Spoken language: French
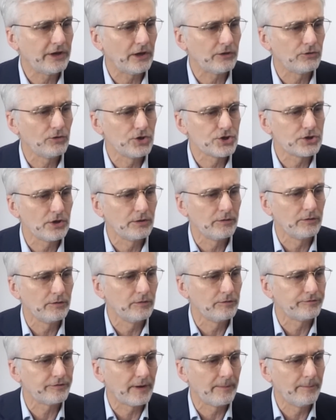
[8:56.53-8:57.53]
qui est une
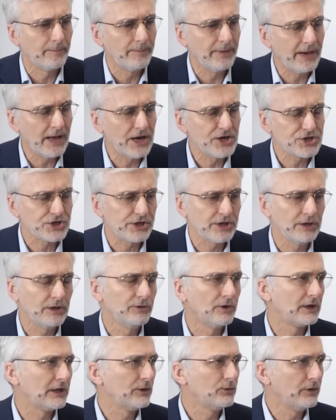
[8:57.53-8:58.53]
jeune femme belge qui,
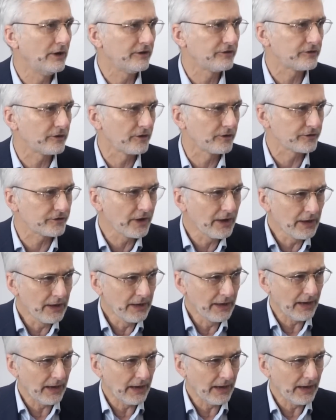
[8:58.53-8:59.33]
dans l'adolescence,